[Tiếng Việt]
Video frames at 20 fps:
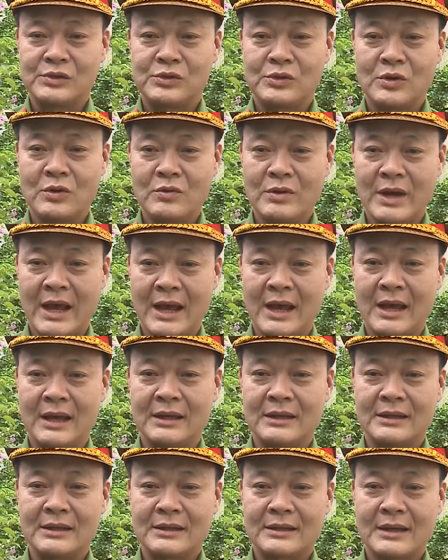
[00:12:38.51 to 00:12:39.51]
số
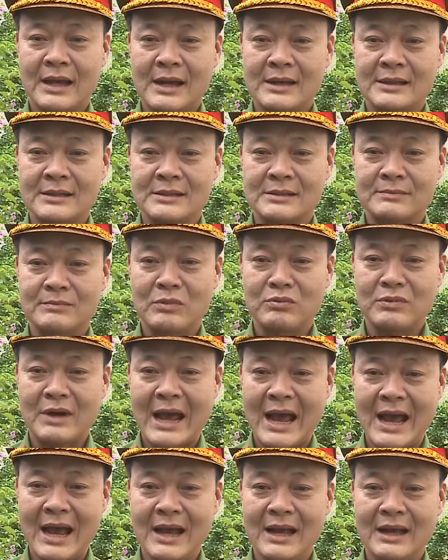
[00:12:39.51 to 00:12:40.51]
đề, cá cược bóng
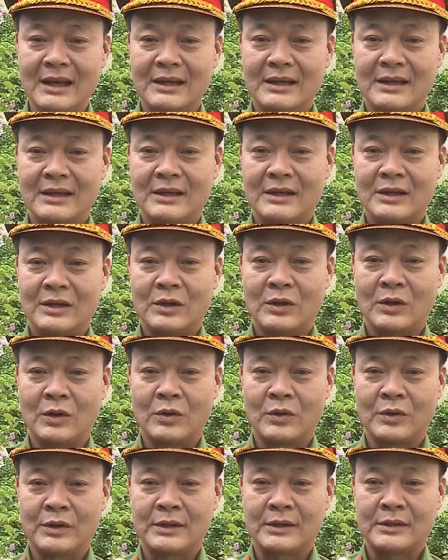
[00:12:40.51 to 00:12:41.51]
đá
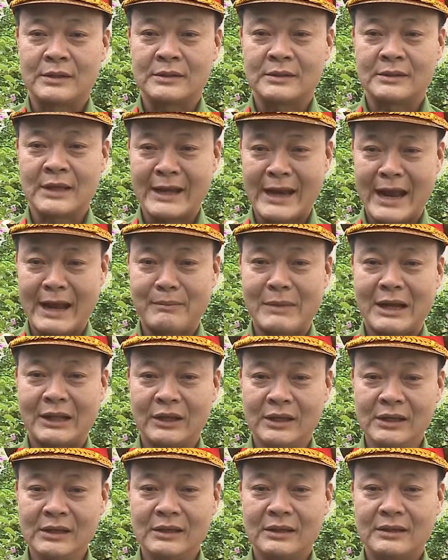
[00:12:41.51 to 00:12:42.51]
rồi tệ nạn ma
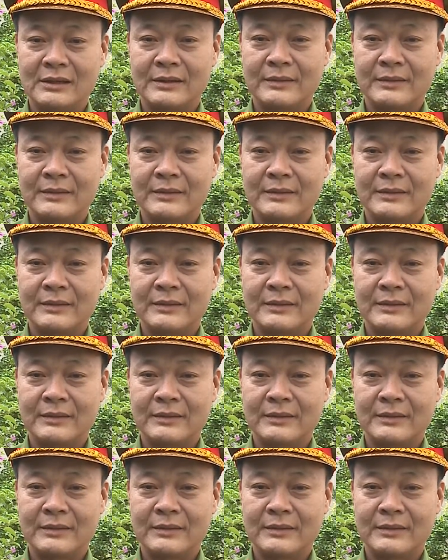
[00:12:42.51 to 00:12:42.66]
túy.